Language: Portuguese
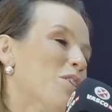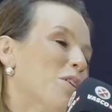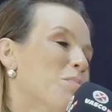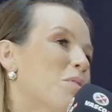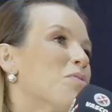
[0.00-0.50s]
gente
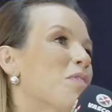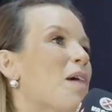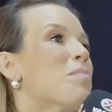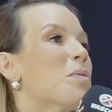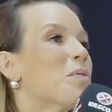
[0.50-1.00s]
ainda não pode
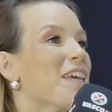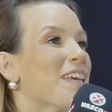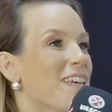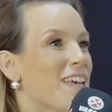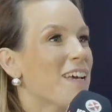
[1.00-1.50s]
falar para o que
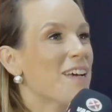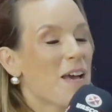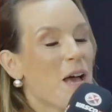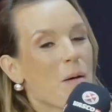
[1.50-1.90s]
que é,